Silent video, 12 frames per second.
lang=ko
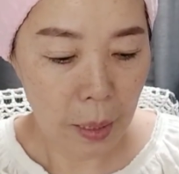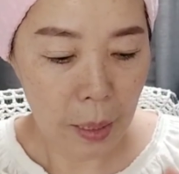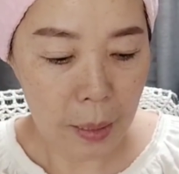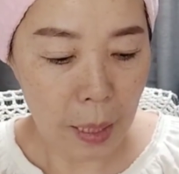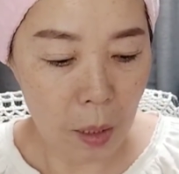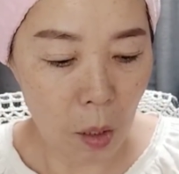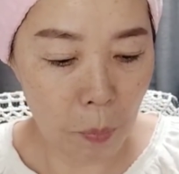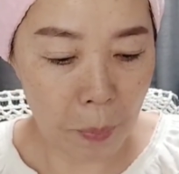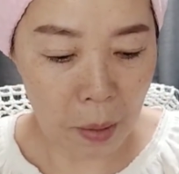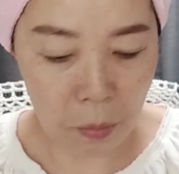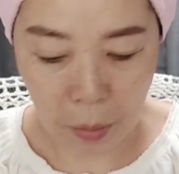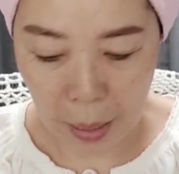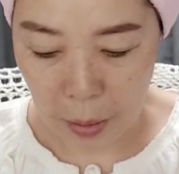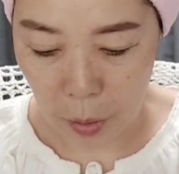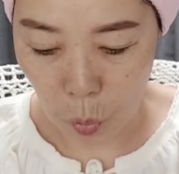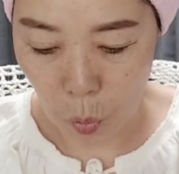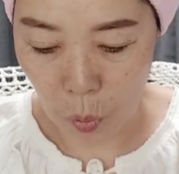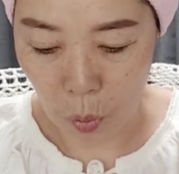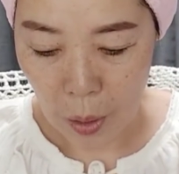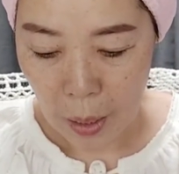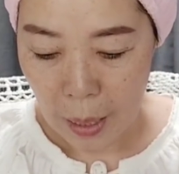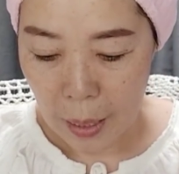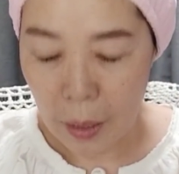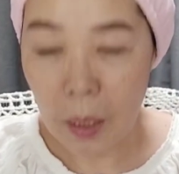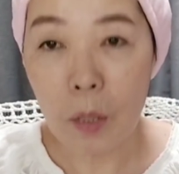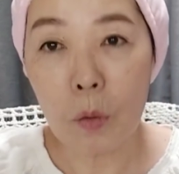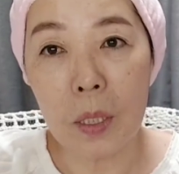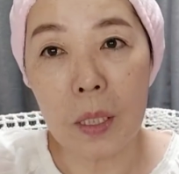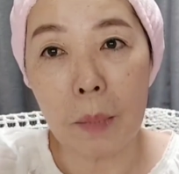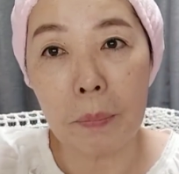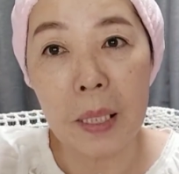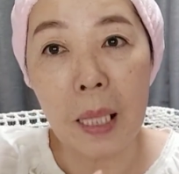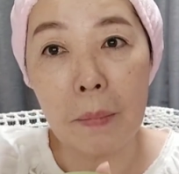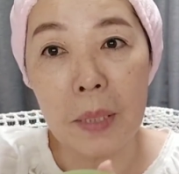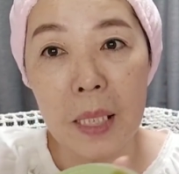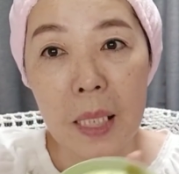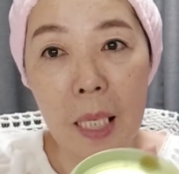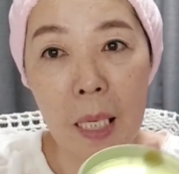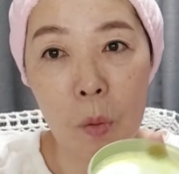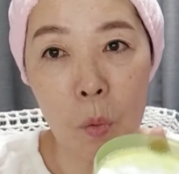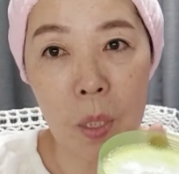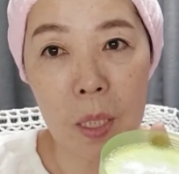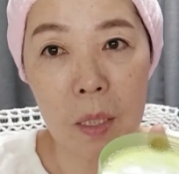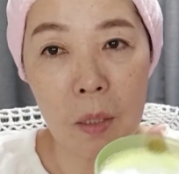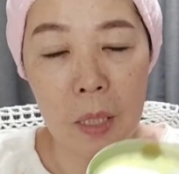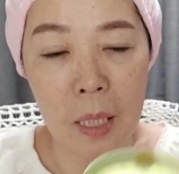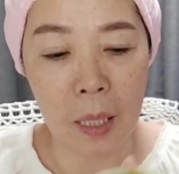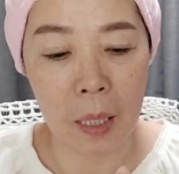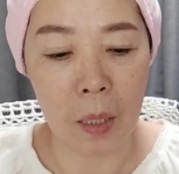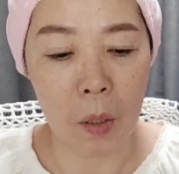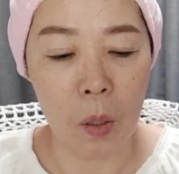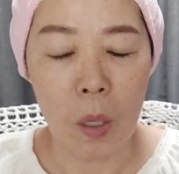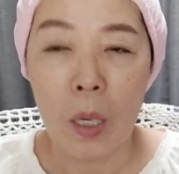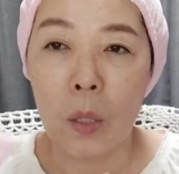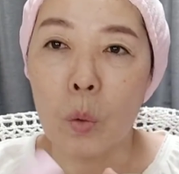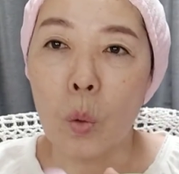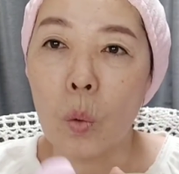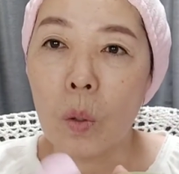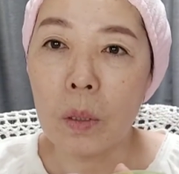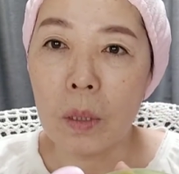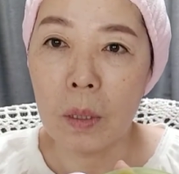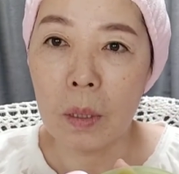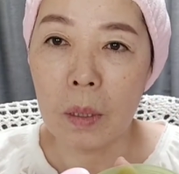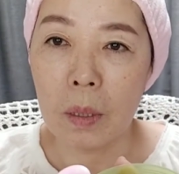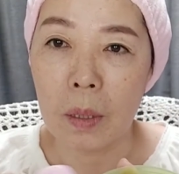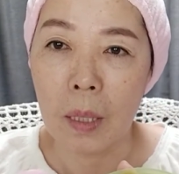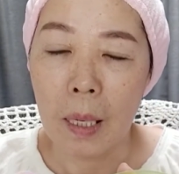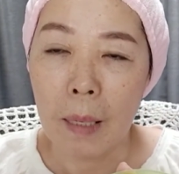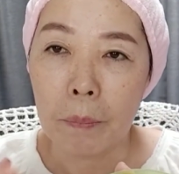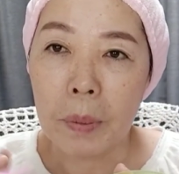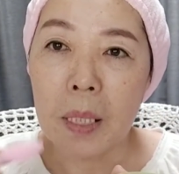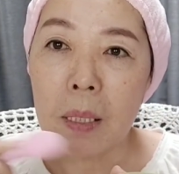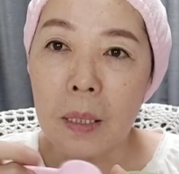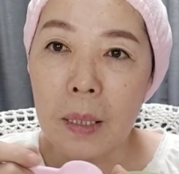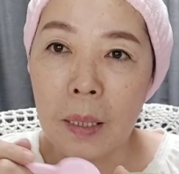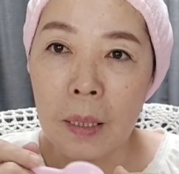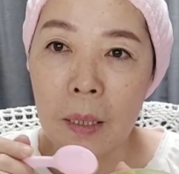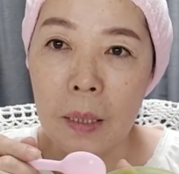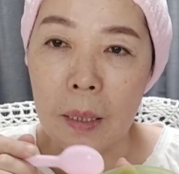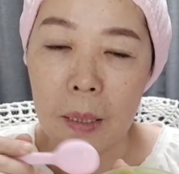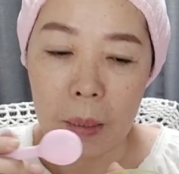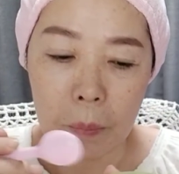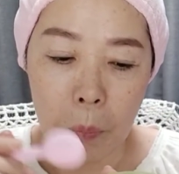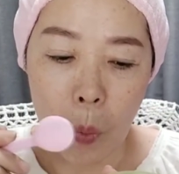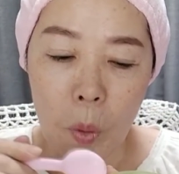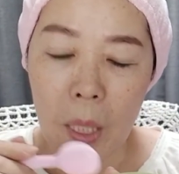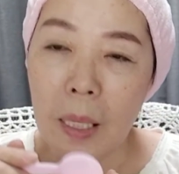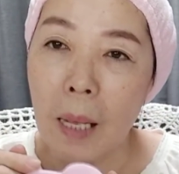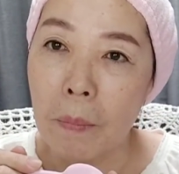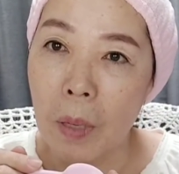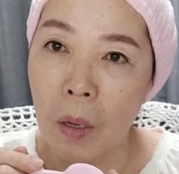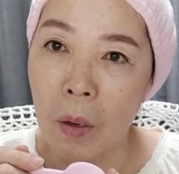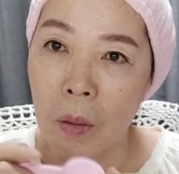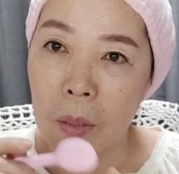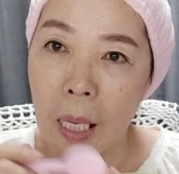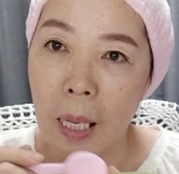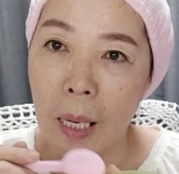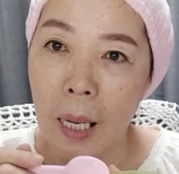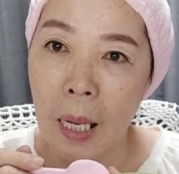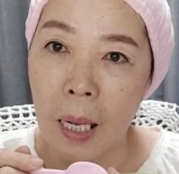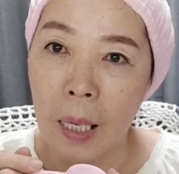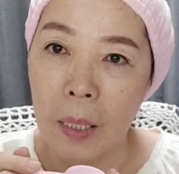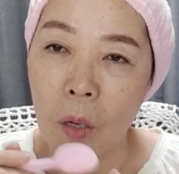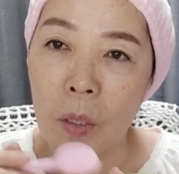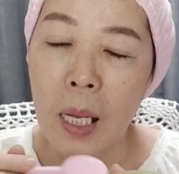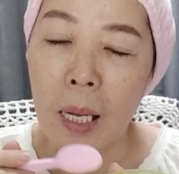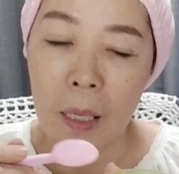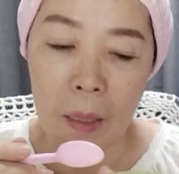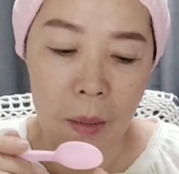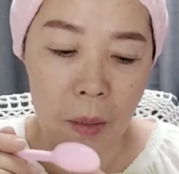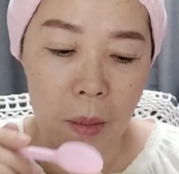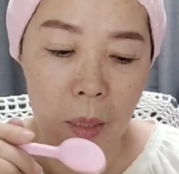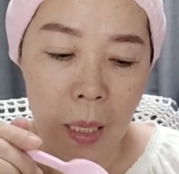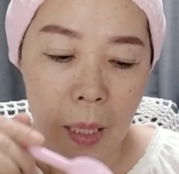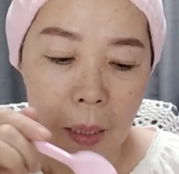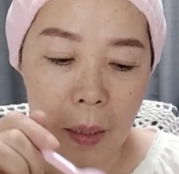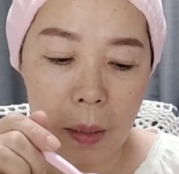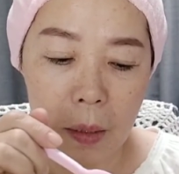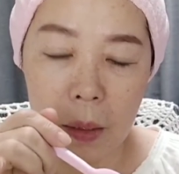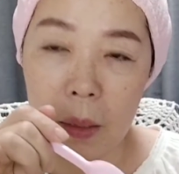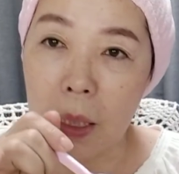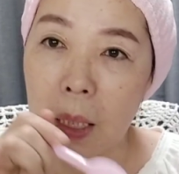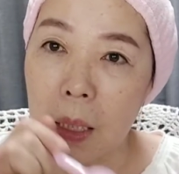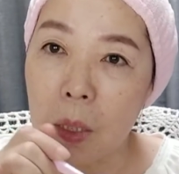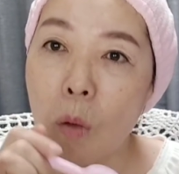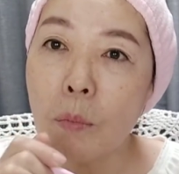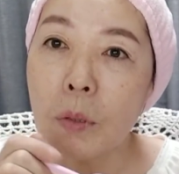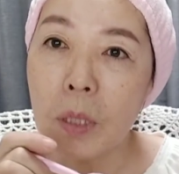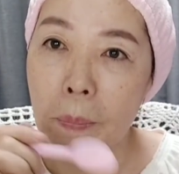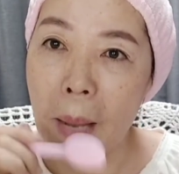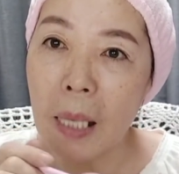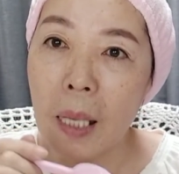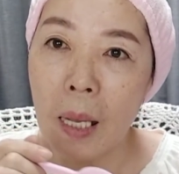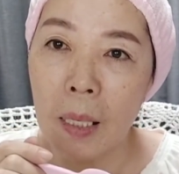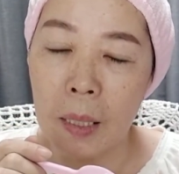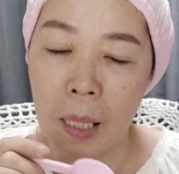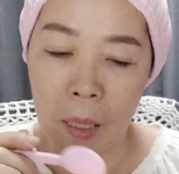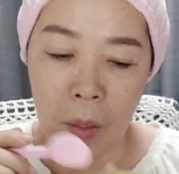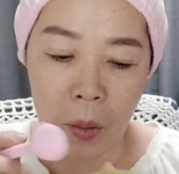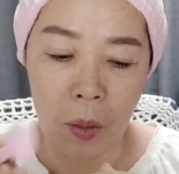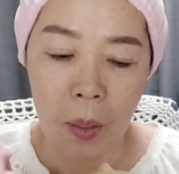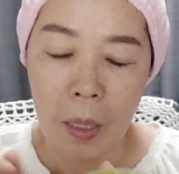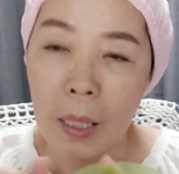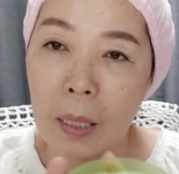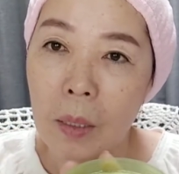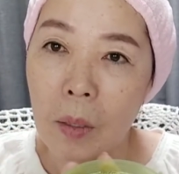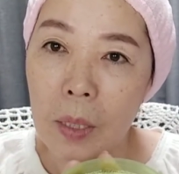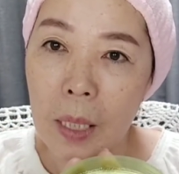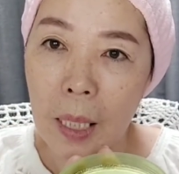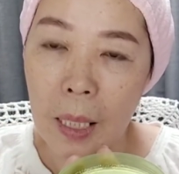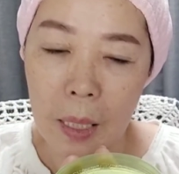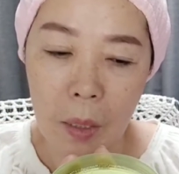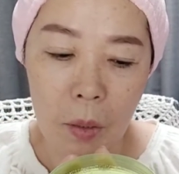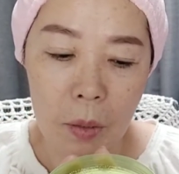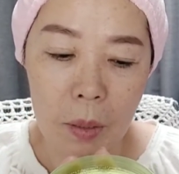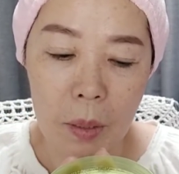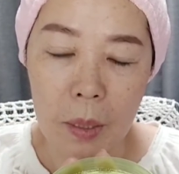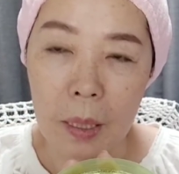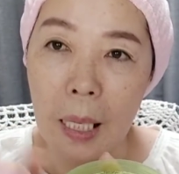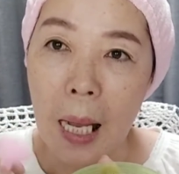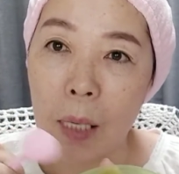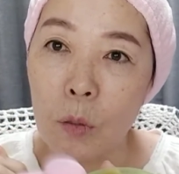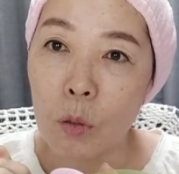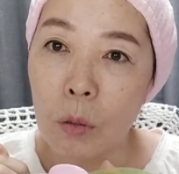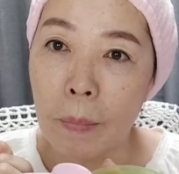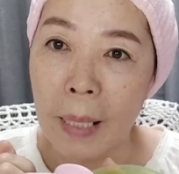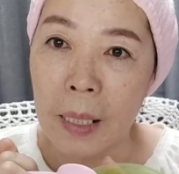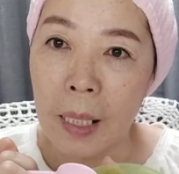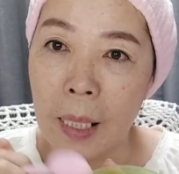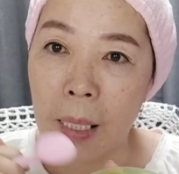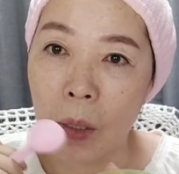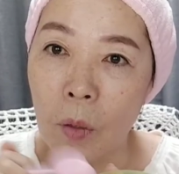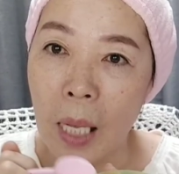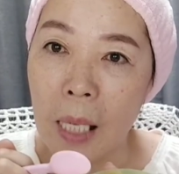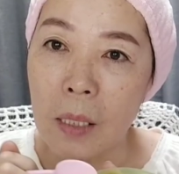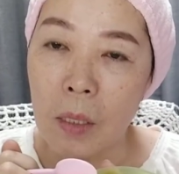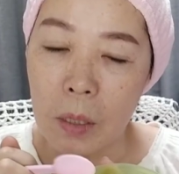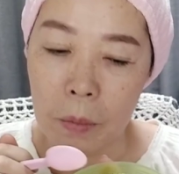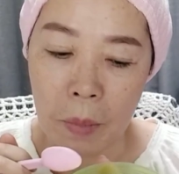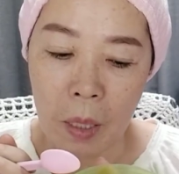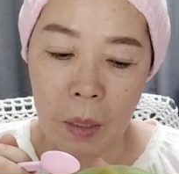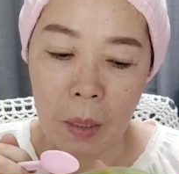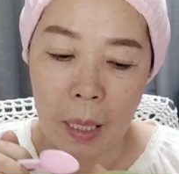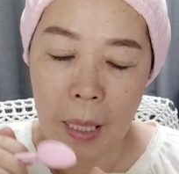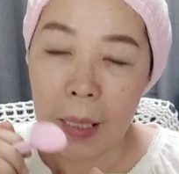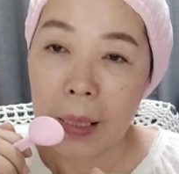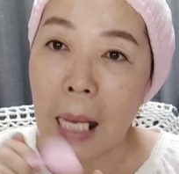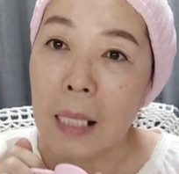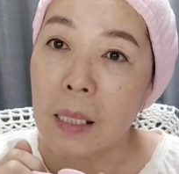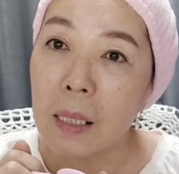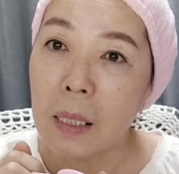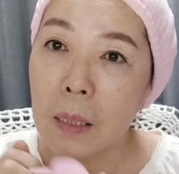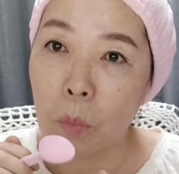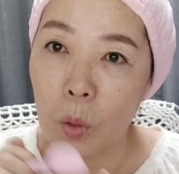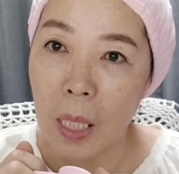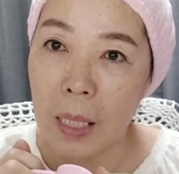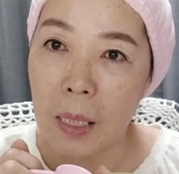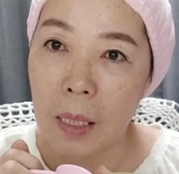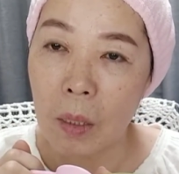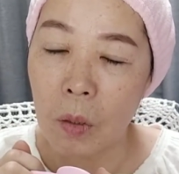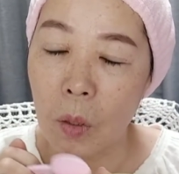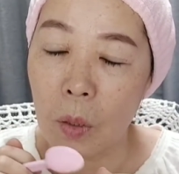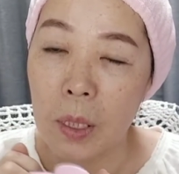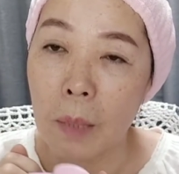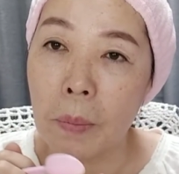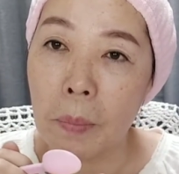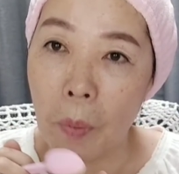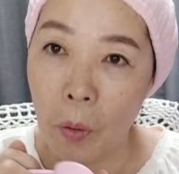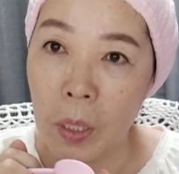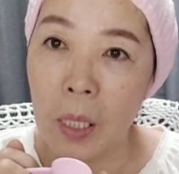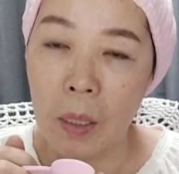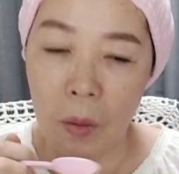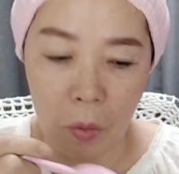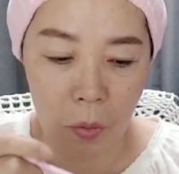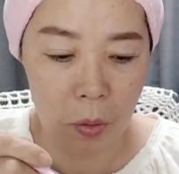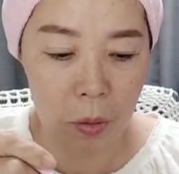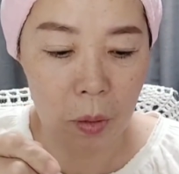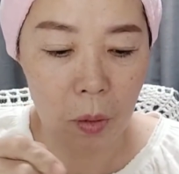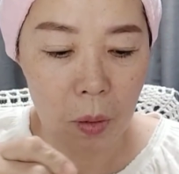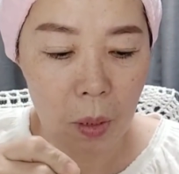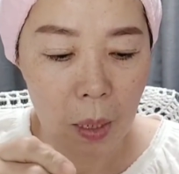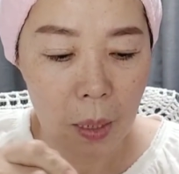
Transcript: 일단 열방울을 하시고, 그리고 이제 비타민C가 이렇게 있었잖아요. 요거는 빛을 보게 되면 얘가 영양 그 이 성분이 파괴가 돼요. 그러니까 이거는 가루를 만약에 이렇게 하셨으면 다 쓰지 못하시는 건 어차피 버리는 거거든요.